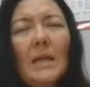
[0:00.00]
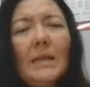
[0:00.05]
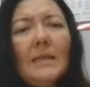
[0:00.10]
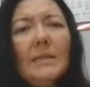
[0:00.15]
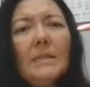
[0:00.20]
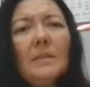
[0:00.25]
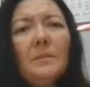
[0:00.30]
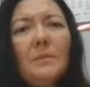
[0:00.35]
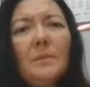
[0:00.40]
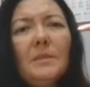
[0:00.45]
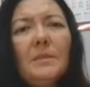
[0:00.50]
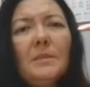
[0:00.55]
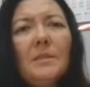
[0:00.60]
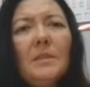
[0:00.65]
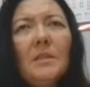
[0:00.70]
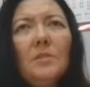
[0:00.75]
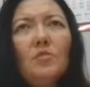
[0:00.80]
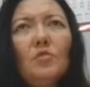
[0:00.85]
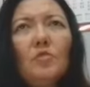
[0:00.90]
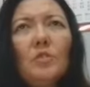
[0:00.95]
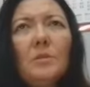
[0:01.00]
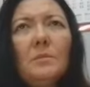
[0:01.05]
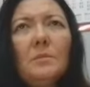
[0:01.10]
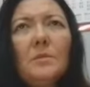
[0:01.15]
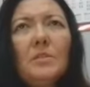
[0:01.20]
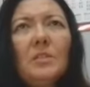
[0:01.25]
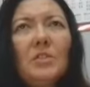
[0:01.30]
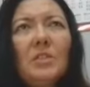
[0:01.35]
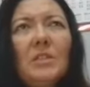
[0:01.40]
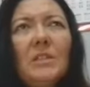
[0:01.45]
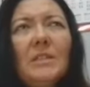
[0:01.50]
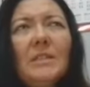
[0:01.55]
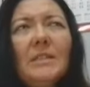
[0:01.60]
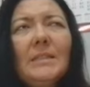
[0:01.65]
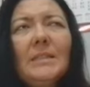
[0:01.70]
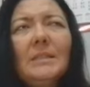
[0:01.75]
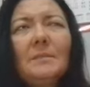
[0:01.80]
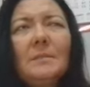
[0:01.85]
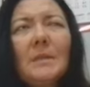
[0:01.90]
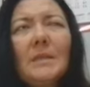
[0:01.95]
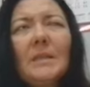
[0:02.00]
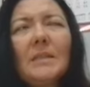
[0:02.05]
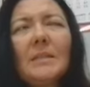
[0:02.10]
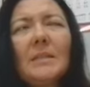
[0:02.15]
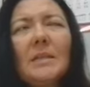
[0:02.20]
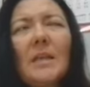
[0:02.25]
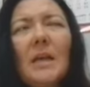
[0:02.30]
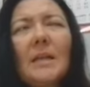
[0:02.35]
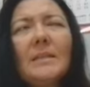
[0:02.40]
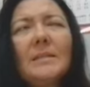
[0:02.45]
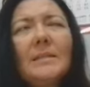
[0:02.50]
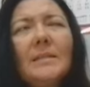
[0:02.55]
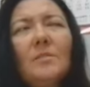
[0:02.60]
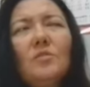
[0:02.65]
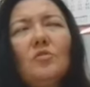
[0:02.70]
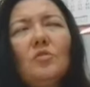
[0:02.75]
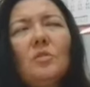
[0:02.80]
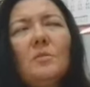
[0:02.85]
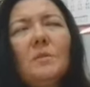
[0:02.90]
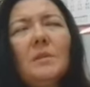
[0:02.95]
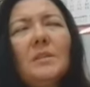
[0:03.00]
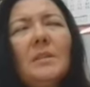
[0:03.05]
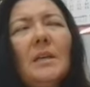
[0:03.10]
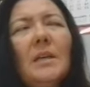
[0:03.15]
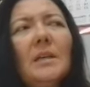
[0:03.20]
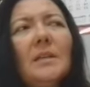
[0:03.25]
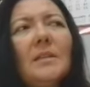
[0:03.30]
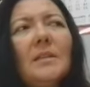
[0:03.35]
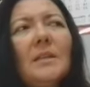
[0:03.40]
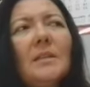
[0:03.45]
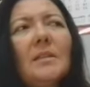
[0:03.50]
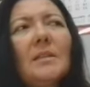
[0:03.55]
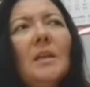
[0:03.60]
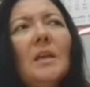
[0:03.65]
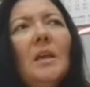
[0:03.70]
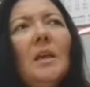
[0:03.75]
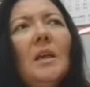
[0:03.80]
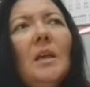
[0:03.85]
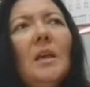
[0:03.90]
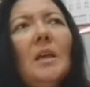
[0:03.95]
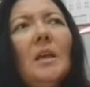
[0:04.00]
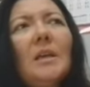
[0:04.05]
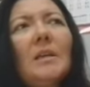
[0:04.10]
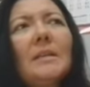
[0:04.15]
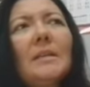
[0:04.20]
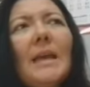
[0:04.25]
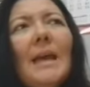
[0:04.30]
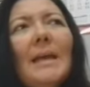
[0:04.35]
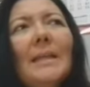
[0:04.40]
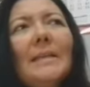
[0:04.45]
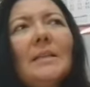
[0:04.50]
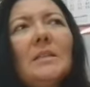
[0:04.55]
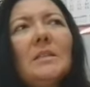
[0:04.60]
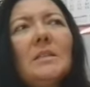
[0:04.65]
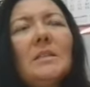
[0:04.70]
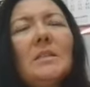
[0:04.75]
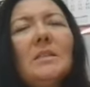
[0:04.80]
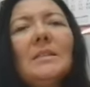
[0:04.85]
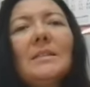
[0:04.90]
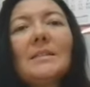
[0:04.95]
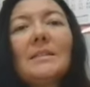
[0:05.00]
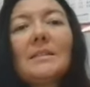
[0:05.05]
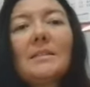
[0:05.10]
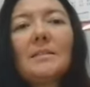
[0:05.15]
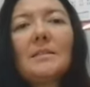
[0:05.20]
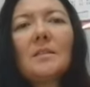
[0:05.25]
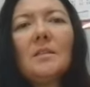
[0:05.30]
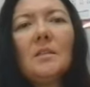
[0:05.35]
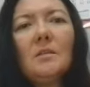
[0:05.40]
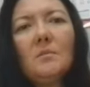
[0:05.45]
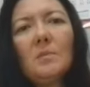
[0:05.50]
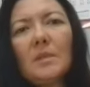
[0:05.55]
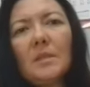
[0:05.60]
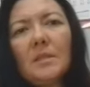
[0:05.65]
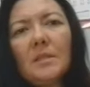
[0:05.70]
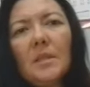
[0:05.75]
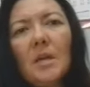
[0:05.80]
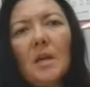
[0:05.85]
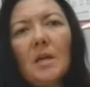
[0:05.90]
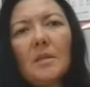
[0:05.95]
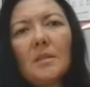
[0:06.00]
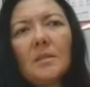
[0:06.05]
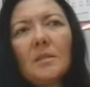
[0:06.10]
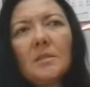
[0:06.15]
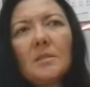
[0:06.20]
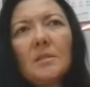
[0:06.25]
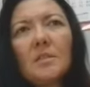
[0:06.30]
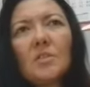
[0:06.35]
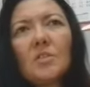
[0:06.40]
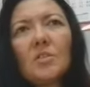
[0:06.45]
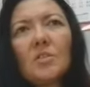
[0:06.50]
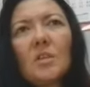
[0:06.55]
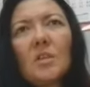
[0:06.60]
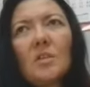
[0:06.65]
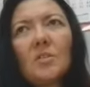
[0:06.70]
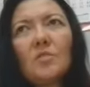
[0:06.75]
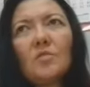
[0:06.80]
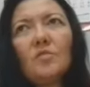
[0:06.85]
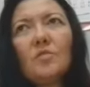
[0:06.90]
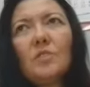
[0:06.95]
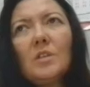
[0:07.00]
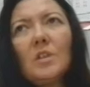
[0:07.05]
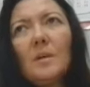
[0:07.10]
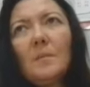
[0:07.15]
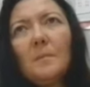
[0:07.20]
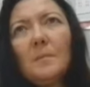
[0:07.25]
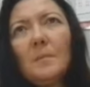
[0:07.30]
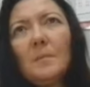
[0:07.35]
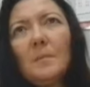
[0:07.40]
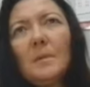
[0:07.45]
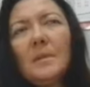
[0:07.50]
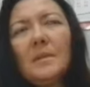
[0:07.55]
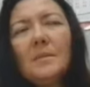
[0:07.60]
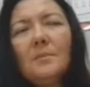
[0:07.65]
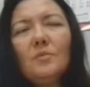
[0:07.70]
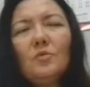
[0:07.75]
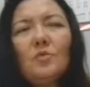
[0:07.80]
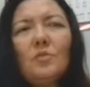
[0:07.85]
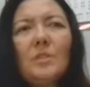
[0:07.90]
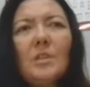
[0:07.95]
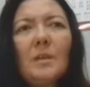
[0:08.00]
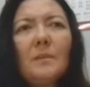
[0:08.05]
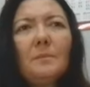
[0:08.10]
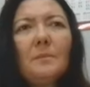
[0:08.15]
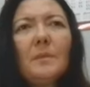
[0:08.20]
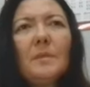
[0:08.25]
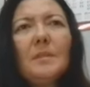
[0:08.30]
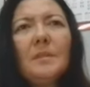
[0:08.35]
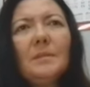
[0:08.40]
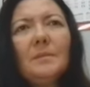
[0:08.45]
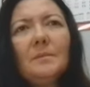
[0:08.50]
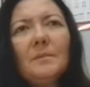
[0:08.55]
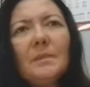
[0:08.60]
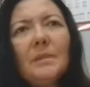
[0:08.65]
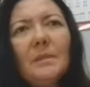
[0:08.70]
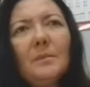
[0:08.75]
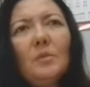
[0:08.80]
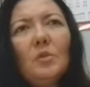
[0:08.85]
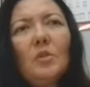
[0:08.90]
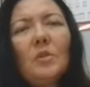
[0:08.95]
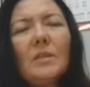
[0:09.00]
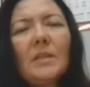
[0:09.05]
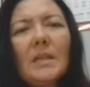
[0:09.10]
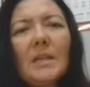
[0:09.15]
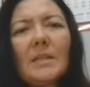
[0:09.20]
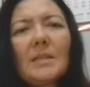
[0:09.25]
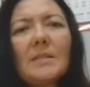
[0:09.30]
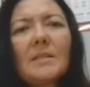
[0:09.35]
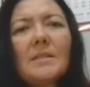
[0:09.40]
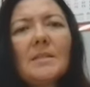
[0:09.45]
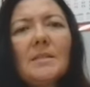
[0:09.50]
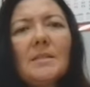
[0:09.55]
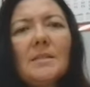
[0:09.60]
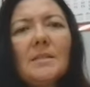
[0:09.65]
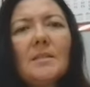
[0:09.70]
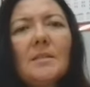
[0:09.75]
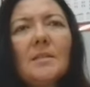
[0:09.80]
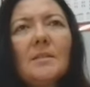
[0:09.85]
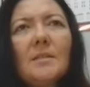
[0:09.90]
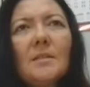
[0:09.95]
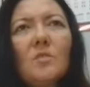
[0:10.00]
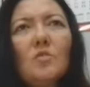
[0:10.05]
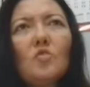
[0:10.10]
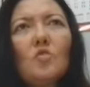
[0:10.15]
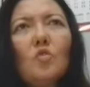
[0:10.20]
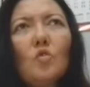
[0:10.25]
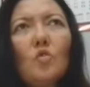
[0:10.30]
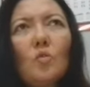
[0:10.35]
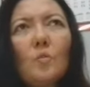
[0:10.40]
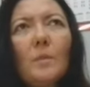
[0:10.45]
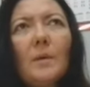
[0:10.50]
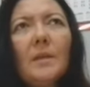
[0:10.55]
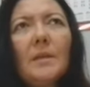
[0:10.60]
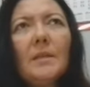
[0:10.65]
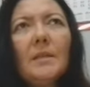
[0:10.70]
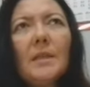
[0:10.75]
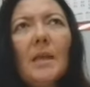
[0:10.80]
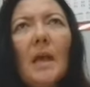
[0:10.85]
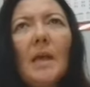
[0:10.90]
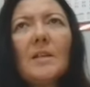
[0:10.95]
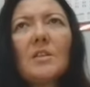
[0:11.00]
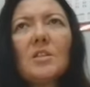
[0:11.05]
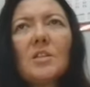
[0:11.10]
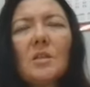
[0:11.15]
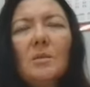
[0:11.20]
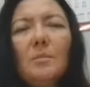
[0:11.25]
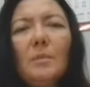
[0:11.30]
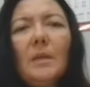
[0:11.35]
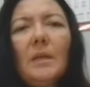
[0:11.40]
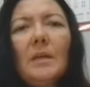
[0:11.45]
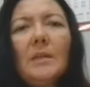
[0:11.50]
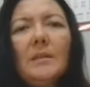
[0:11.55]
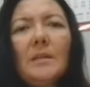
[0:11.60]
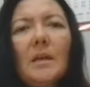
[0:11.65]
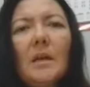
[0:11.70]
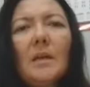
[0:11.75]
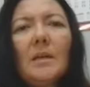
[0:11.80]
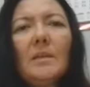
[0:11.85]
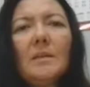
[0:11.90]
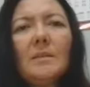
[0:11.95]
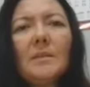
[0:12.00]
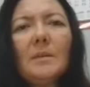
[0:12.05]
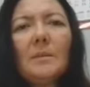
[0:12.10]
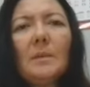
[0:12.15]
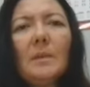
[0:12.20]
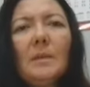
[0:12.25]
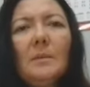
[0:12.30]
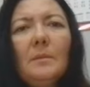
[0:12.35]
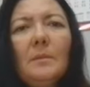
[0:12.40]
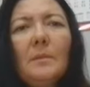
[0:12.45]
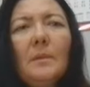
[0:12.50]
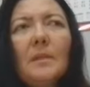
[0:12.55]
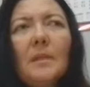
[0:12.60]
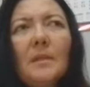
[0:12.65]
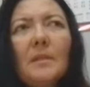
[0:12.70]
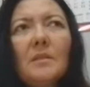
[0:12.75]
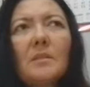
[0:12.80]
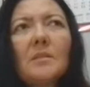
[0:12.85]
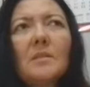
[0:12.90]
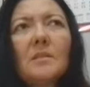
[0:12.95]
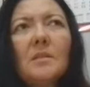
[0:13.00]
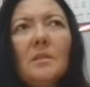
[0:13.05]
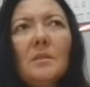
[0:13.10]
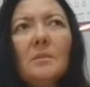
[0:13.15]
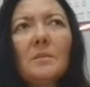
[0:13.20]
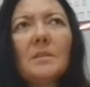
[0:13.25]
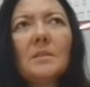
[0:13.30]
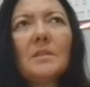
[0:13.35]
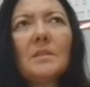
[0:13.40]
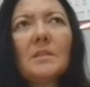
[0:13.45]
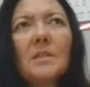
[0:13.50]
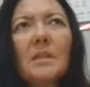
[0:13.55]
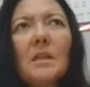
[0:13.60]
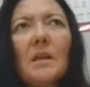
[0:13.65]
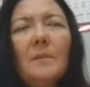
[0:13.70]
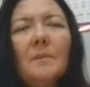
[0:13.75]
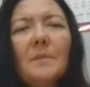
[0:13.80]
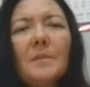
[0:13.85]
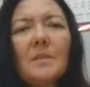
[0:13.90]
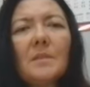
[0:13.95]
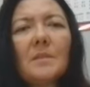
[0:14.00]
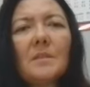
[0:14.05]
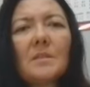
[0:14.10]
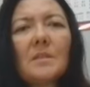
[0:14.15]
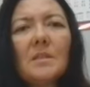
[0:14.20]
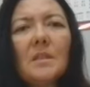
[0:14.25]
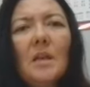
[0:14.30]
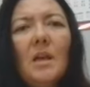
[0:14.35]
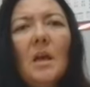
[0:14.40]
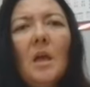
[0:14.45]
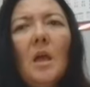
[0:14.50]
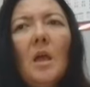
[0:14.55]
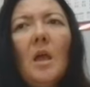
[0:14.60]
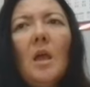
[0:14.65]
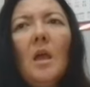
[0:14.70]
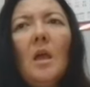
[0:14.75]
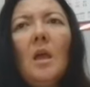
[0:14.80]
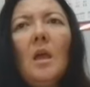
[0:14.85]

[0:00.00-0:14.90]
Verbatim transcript: herhangi bir diyet ödeme işine girmeyin. Yani diyet ödemek derken kendinizi kısıtlamayın arkadaşlar. Şunu yapmamalıyım, bunu yapmalıyım diye böyle kendinizi strese sokmayın. Her şeyi plan dahilinde, belli bir plan sıralamasında yaptığınızda